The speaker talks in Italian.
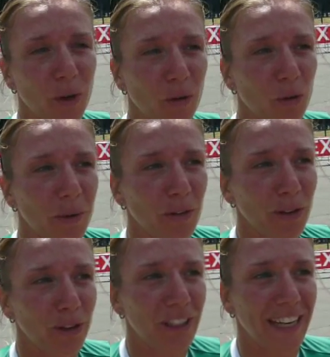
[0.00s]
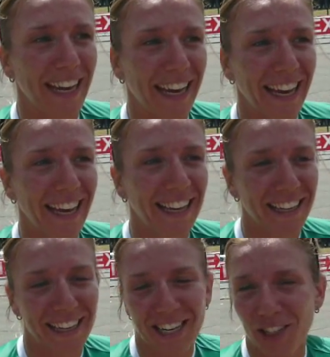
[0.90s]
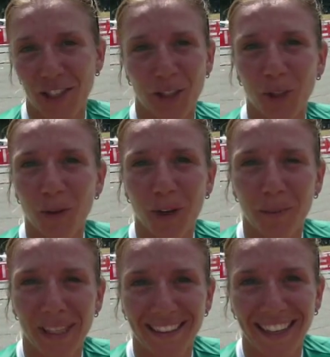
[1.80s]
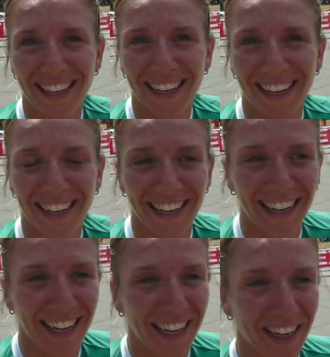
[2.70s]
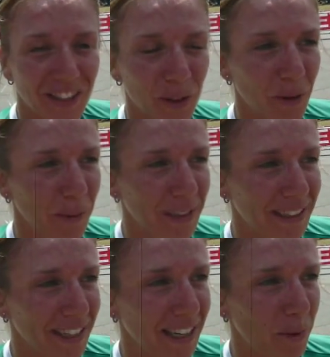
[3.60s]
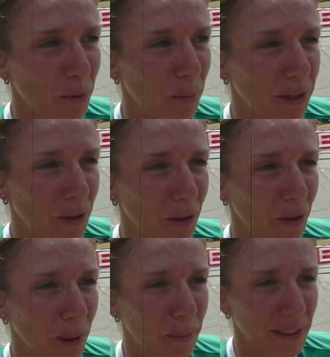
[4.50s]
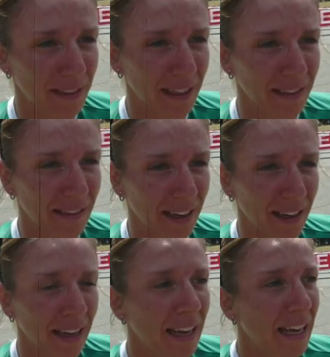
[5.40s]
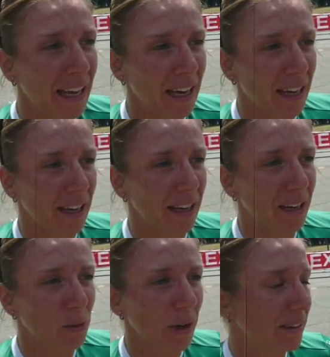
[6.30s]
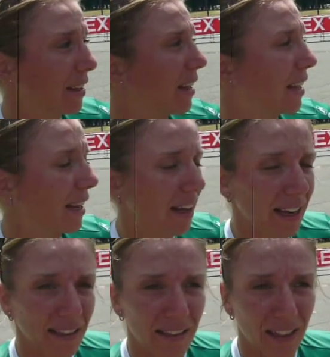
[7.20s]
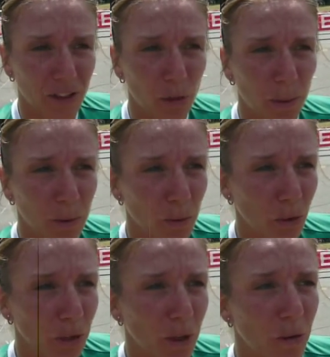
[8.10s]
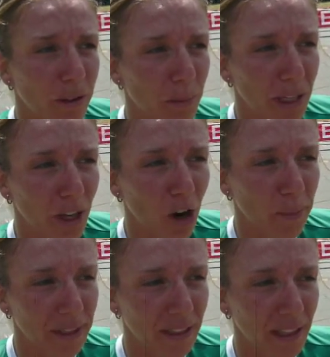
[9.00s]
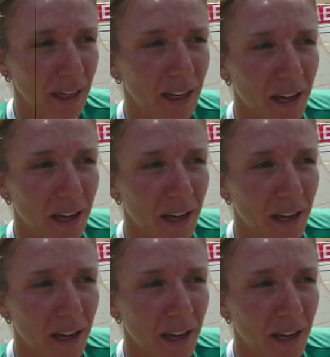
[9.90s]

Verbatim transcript: a Roma voglio dire c'è sicuramente, sicuramente il pubblico è presente e durante la strada, soprattutto negli ultimi chilometri,